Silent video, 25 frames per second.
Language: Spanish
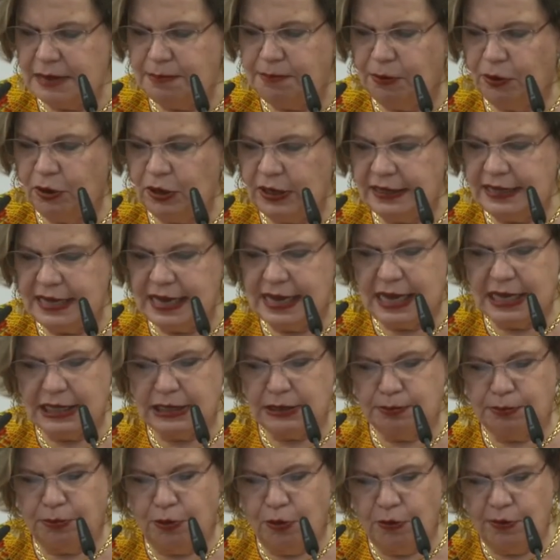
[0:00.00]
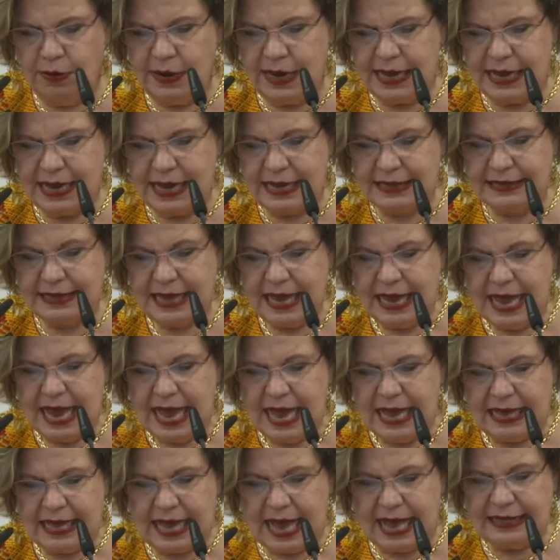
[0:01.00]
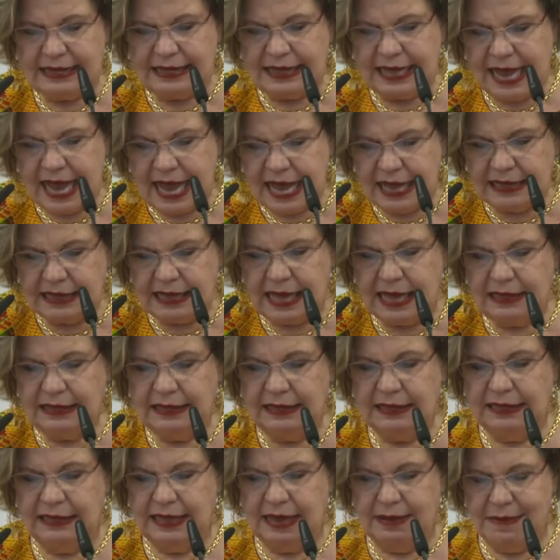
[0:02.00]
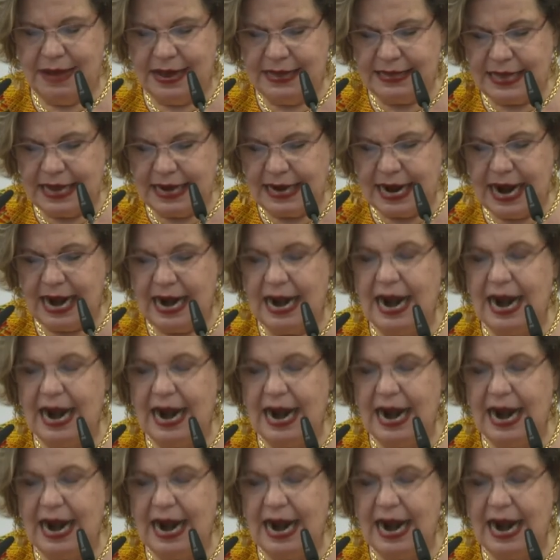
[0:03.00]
y políticas públicas que atiendan de manera